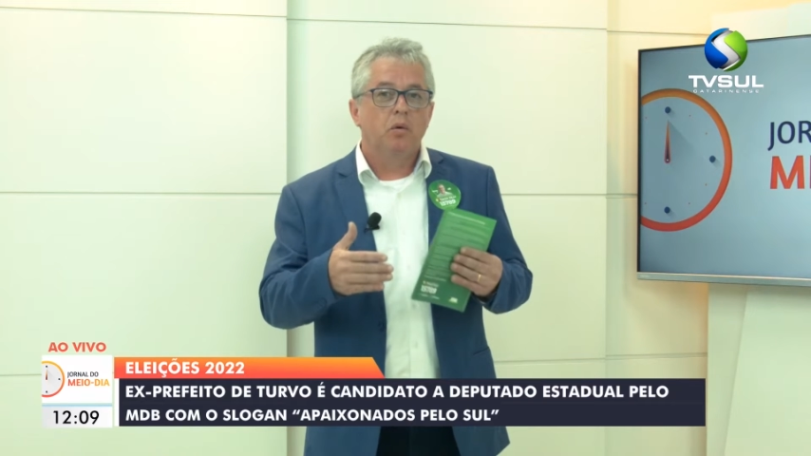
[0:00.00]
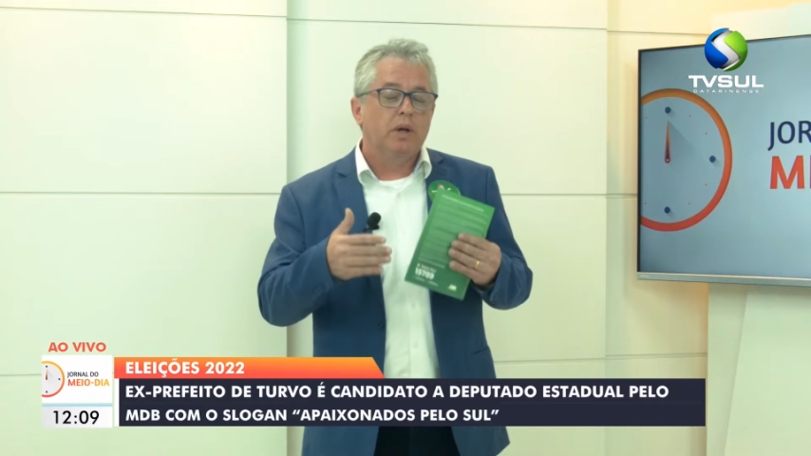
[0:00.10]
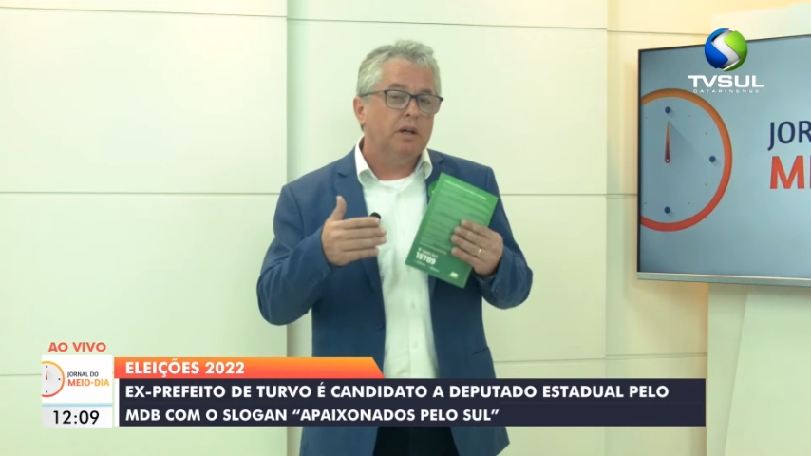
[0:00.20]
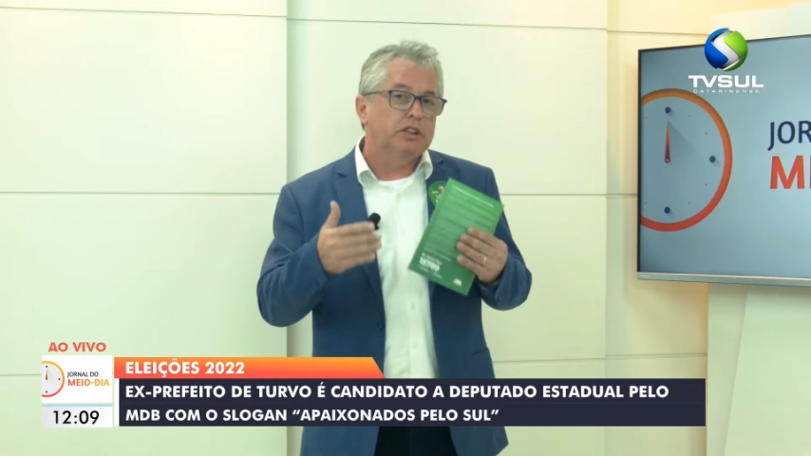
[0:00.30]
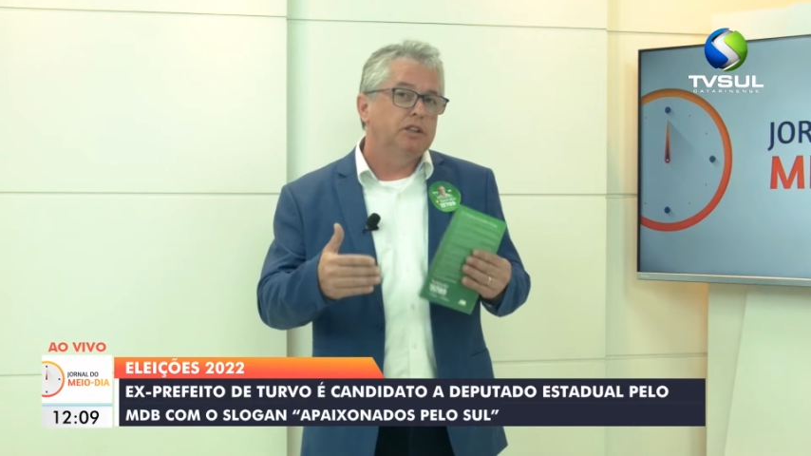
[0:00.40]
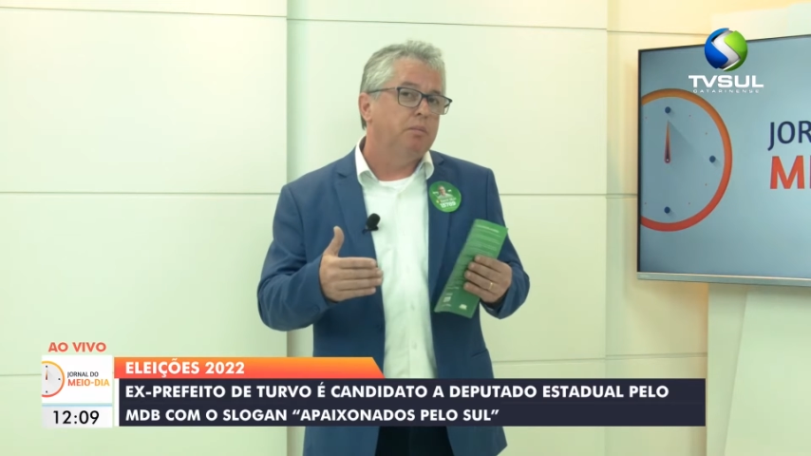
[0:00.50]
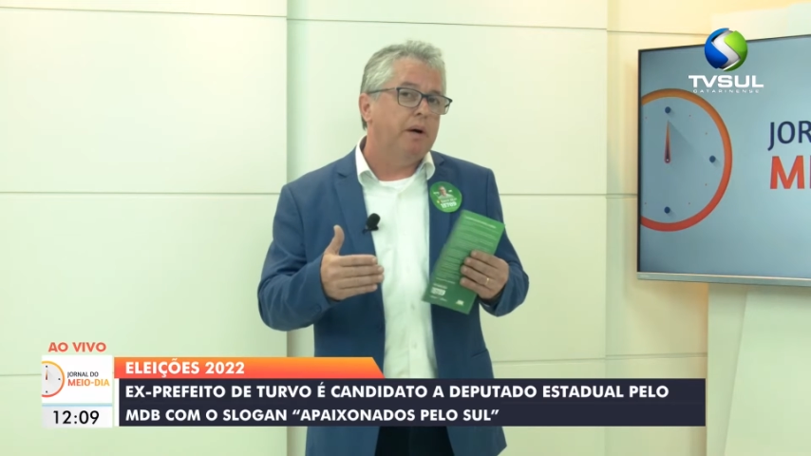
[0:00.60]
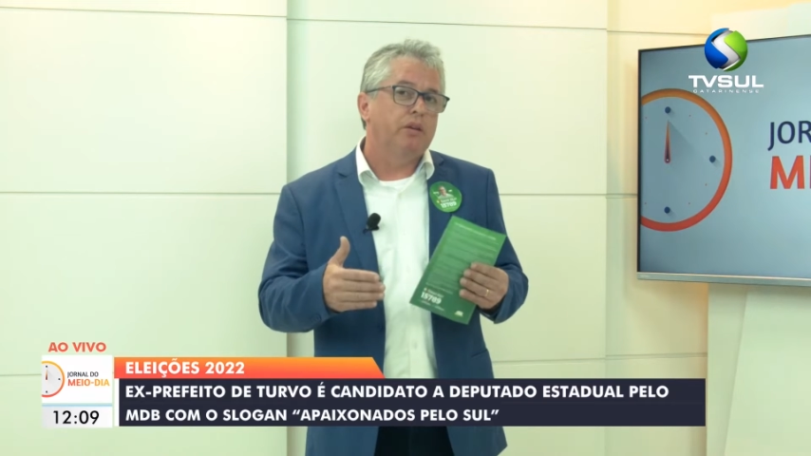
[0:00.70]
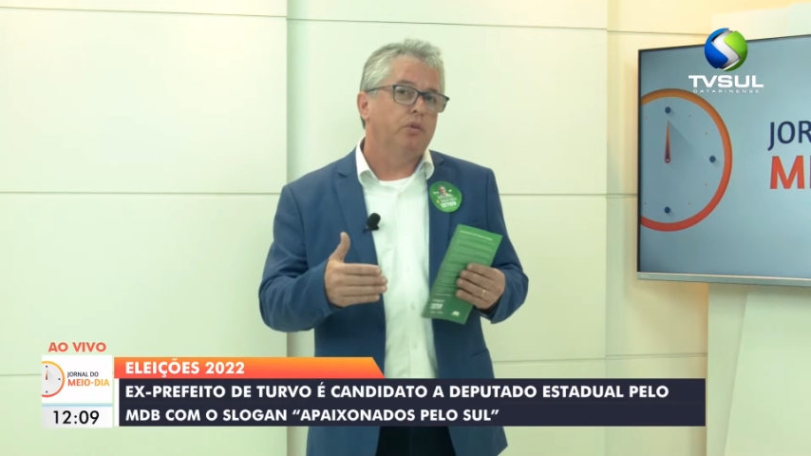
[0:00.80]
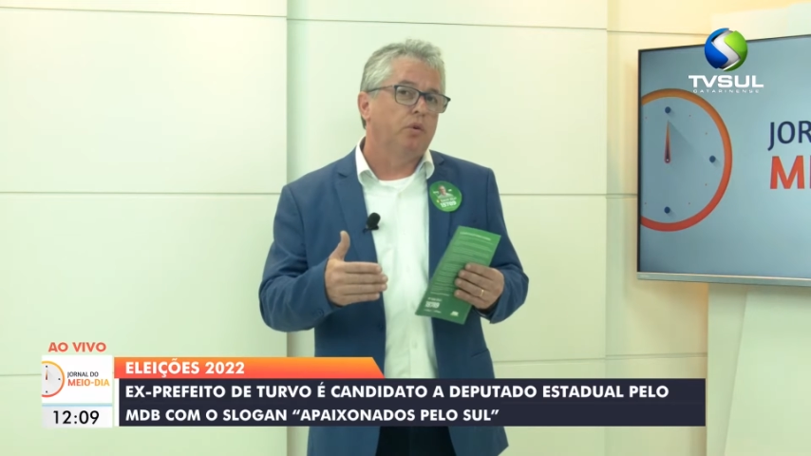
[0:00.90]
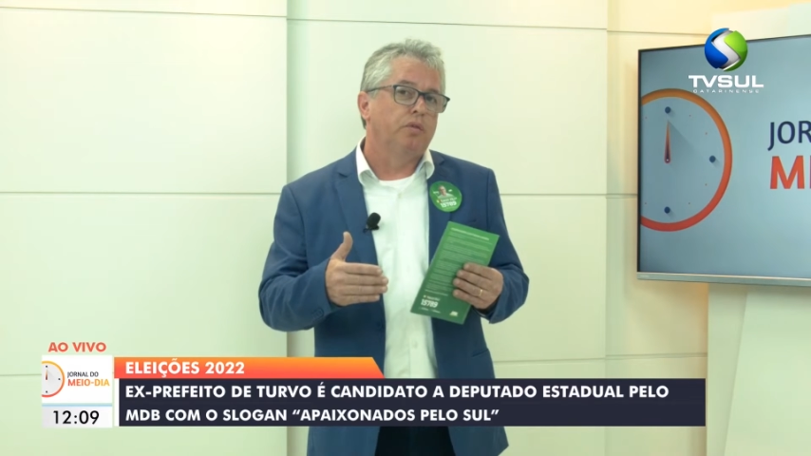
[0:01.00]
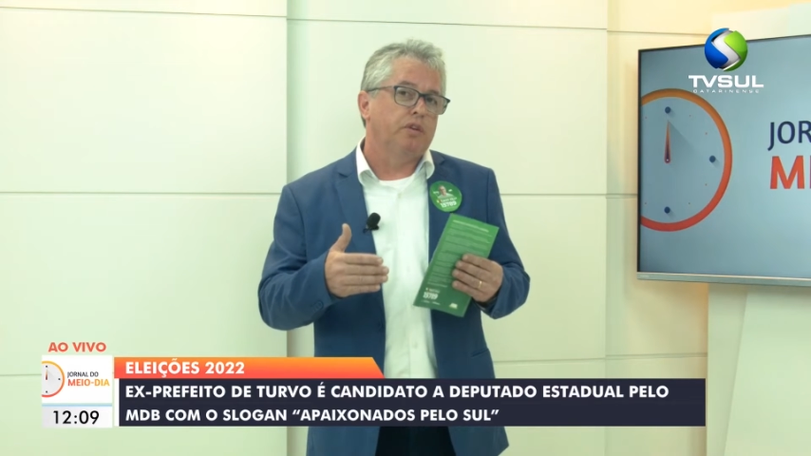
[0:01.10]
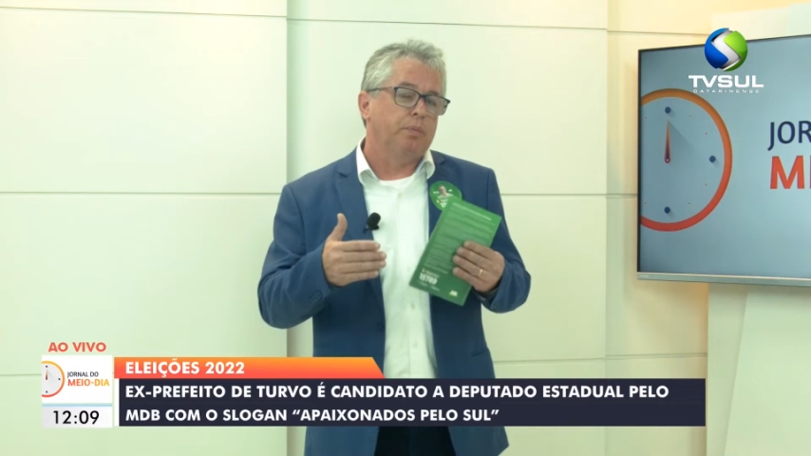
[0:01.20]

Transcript: o que a gente mais ouve as